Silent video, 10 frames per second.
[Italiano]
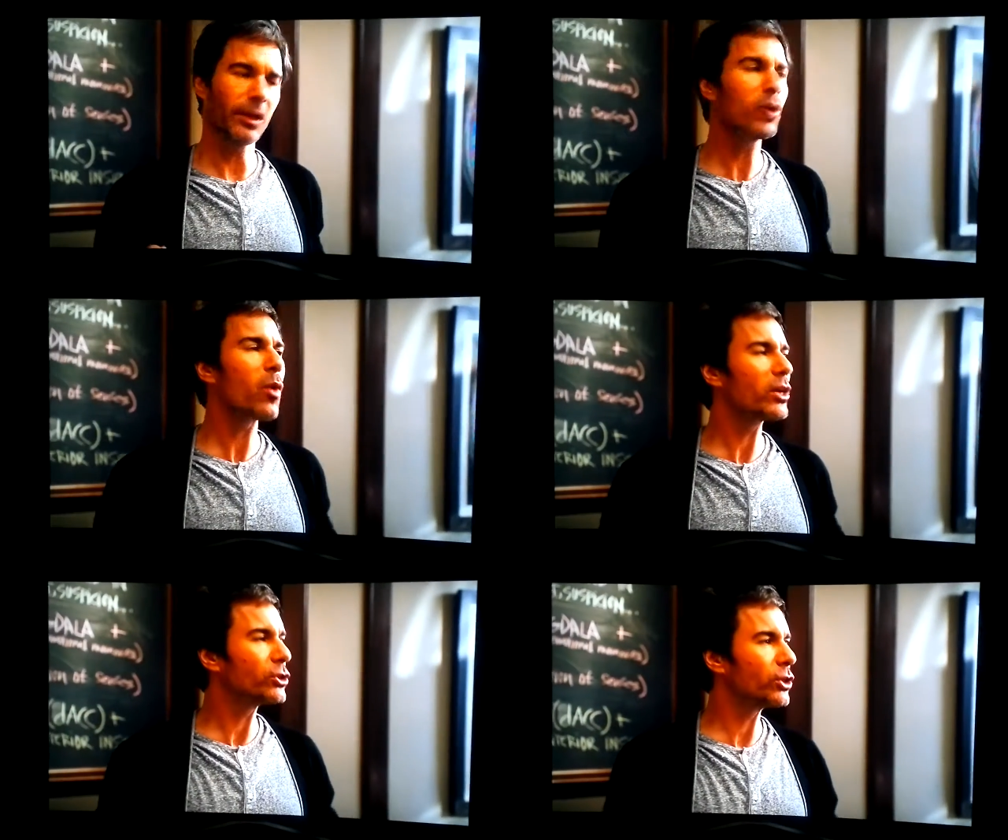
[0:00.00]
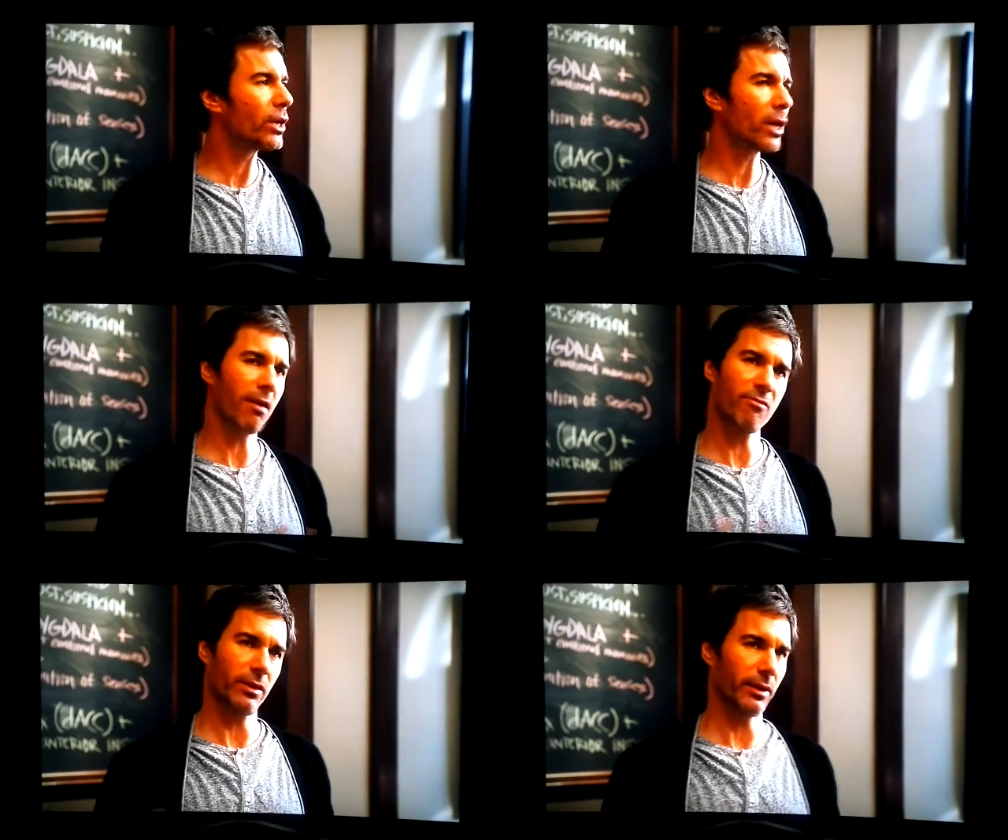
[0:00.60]
mettendo tutto
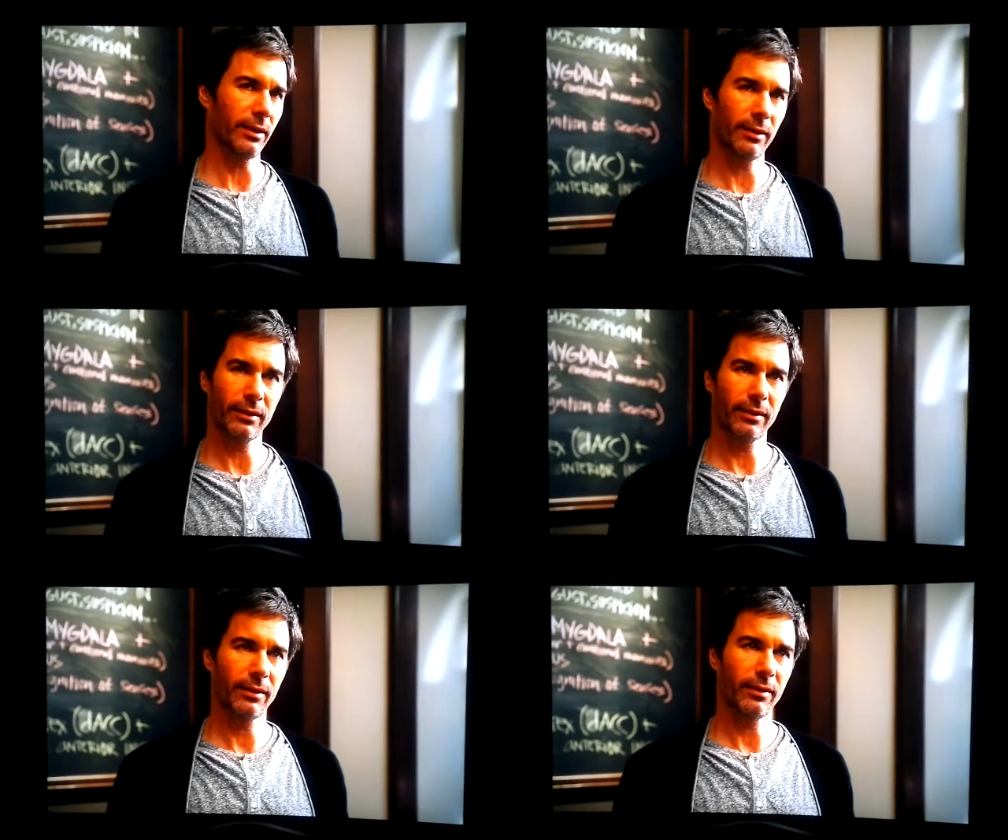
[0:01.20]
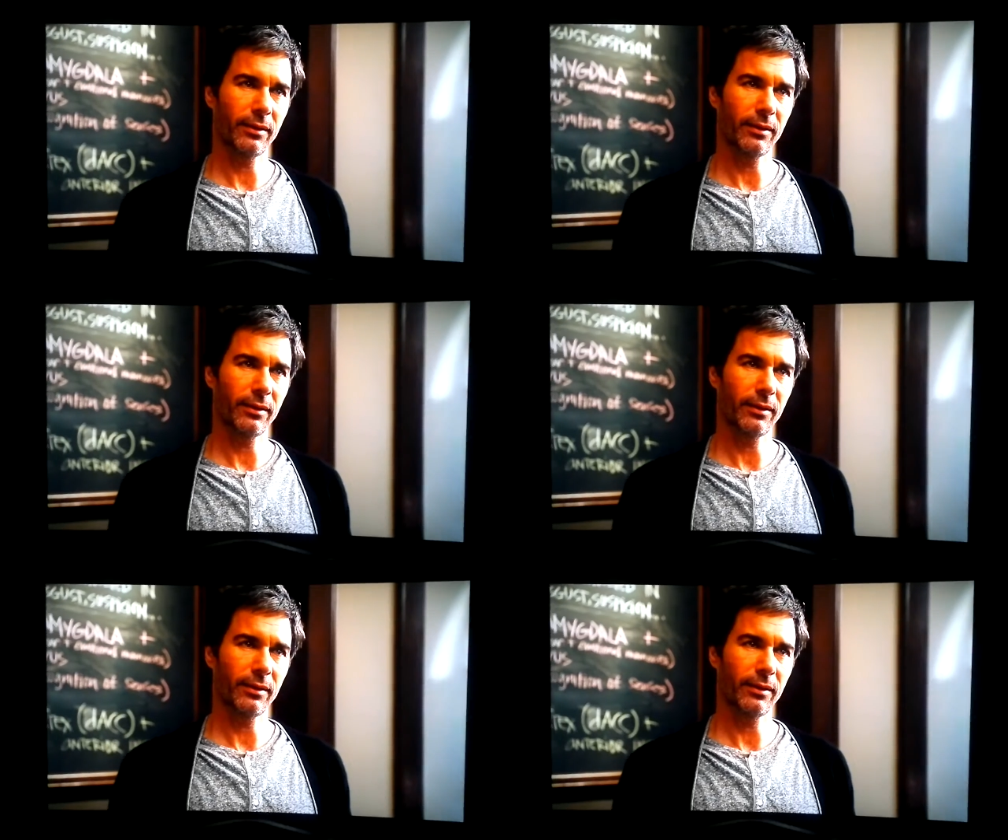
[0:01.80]
in discussione